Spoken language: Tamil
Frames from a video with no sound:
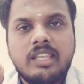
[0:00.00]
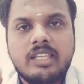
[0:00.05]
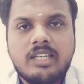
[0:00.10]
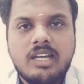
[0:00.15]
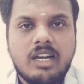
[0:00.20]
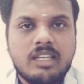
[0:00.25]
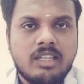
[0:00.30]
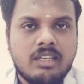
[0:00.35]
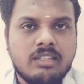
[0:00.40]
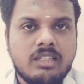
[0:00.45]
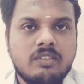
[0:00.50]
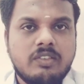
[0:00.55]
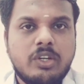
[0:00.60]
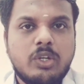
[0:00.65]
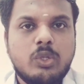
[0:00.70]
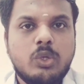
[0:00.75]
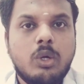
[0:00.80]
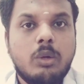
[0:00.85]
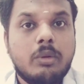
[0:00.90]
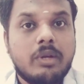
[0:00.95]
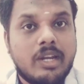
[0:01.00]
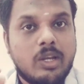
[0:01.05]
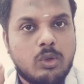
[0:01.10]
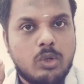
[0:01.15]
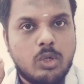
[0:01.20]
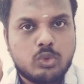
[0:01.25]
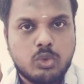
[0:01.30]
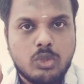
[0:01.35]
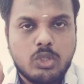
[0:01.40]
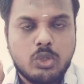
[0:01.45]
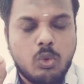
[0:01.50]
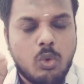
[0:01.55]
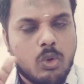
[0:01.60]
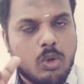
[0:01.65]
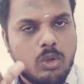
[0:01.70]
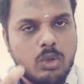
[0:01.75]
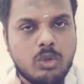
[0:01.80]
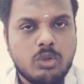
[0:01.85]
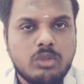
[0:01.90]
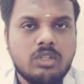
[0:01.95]
அதுக்காக தான் இந்த வீடியோ ரெகுலர் ஸ்டூடெண்ட்
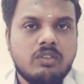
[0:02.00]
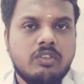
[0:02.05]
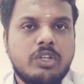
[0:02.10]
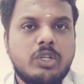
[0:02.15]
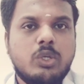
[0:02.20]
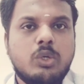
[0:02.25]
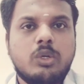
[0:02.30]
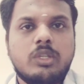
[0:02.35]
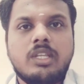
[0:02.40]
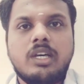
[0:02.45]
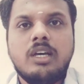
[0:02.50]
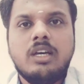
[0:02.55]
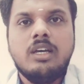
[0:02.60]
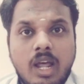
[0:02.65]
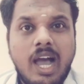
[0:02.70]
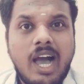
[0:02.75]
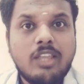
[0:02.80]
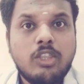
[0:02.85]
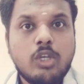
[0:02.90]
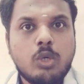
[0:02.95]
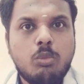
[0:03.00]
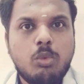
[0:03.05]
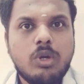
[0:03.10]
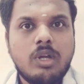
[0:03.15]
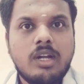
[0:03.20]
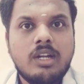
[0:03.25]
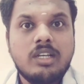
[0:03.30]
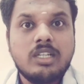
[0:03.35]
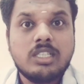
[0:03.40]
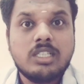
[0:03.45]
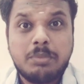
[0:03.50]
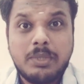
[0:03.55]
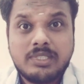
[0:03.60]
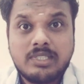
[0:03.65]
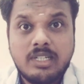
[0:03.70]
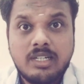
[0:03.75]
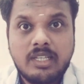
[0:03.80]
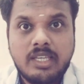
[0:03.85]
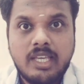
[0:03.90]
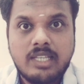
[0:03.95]
உங்களுக்கும் இந்த வீடியோ தான் அதுக்கு முன்னால
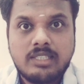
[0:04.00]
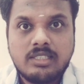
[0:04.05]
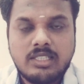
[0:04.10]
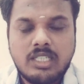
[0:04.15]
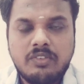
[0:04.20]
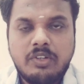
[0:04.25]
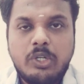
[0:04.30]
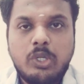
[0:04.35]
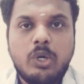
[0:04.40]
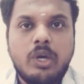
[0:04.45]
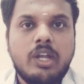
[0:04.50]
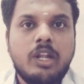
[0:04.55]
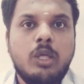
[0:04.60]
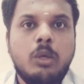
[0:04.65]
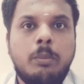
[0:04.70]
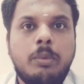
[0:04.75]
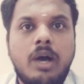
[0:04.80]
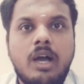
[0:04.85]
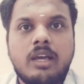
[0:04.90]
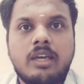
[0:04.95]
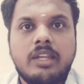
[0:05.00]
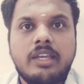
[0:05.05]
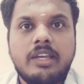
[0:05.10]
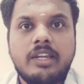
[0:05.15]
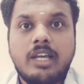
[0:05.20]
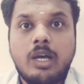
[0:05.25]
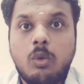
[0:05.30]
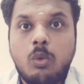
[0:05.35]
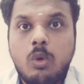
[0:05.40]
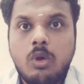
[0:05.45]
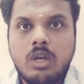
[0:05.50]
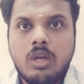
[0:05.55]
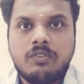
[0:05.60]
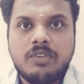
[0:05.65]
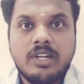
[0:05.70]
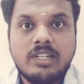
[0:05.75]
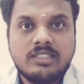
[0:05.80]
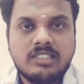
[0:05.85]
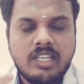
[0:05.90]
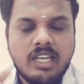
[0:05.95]
ஸ்பெஷல் கேஸ் இந்த வீடியோ யாராவது பாக்குறீங்கன்னா உங்க
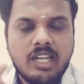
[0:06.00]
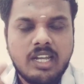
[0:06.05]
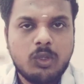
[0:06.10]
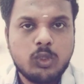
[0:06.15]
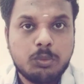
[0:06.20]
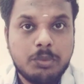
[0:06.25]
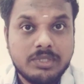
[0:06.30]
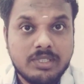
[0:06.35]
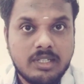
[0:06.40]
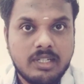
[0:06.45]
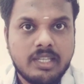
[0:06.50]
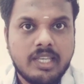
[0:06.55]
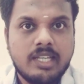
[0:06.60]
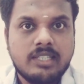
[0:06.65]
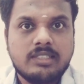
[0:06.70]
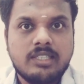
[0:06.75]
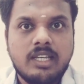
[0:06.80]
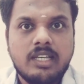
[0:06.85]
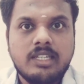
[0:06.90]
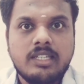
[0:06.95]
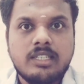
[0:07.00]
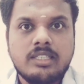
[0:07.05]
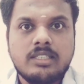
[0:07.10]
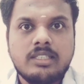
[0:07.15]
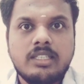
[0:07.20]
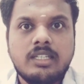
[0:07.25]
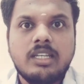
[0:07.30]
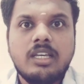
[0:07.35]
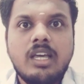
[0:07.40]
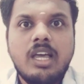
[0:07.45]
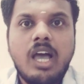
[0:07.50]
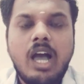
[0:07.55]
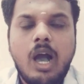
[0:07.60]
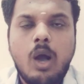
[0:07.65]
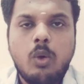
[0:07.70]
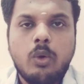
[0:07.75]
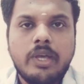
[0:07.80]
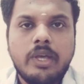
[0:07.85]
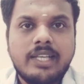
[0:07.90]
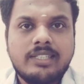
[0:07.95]
ஃப்ரெண்ட்ஸ் யாராவது ஸ்பெஷல் கேஸ் இருந்து
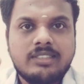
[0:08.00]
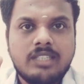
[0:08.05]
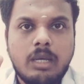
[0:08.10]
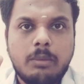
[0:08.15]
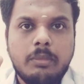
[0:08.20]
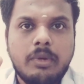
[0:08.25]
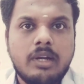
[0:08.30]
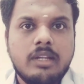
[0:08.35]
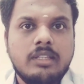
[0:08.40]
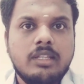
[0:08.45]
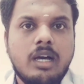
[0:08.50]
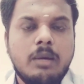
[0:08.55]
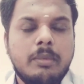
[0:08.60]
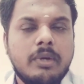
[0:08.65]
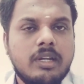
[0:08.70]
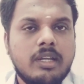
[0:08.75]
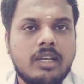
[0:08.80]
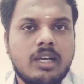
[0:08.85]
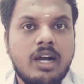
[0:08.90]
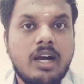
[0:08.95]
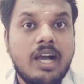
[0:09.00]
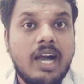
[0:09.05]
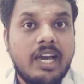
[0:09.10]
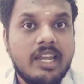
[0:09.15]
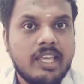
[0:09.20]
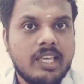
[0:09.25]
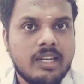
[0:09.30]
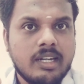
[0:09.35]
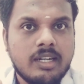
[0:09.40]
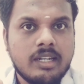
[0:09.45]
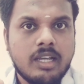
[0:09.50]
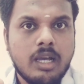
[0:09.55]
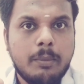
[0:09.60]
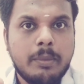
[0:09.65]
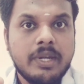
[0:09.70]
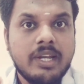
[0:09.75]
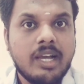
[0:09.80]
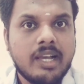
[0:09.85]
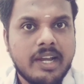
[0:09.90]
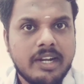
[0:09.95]
அவங்க எக்ஸாம் எழுதாம இருக்காங்க அரியர் இருக்கு
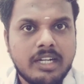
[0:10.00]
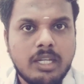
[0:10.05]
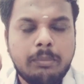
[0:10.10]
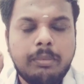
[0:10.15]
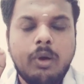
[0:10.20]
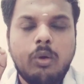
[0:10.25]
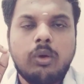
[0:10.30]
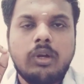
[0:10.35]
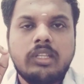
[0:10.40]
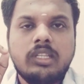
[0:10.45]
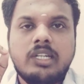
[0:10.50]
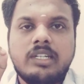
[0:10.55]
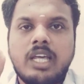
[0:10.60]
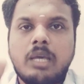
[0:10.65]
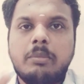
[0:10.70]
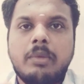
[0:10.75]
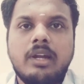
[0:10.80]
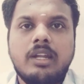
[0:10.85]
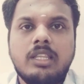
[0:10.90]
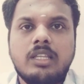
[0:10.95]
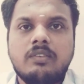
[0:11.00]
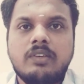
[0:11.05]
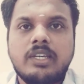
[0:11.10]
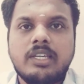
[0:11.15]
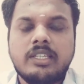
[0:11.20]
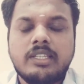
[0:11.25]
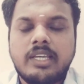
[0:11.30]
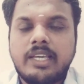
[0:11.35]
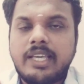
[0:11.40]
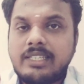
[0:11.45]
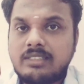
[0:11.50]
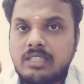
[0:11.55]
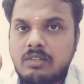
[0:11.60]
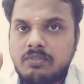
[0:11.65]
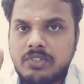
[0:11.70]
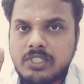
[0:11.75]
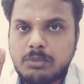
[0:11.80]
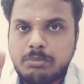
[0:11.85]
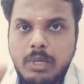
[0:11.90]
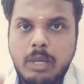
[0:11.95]
அப்படின்னா கண்டிப்பா அவங்க இந்த டைம் எழுத வைங்க எக்ஸாம்
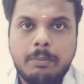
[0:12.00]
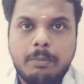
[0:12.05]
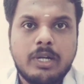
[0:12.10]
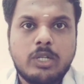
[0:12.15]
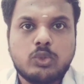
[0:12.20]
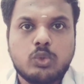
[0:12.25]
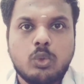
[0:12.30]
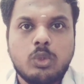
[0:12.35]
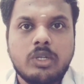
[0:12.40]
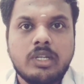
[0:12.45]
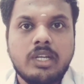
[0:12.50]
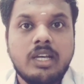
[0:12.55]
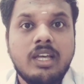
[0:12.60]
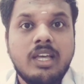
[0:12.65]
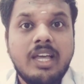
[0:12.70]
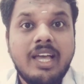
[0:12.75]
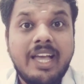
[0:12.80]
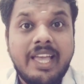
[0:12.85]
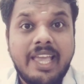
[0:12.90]
ஃபீஸ் பே பண்ண சொல்லுங்க